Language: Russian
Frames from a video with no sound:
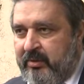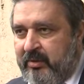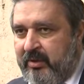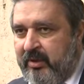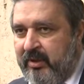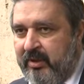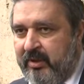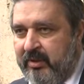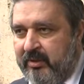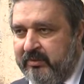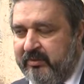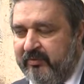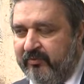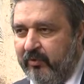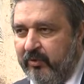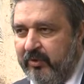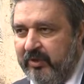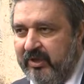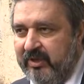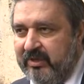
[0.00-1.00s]
Э,
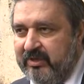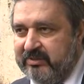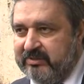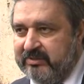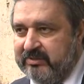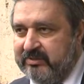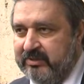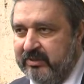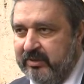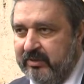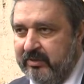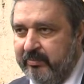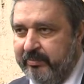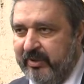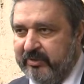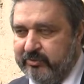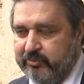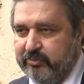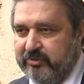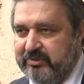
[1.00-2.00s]
двое из э,
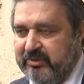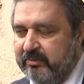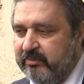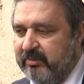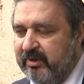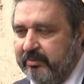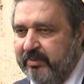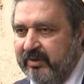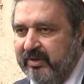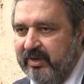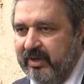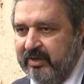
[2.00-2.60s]
подсудимых были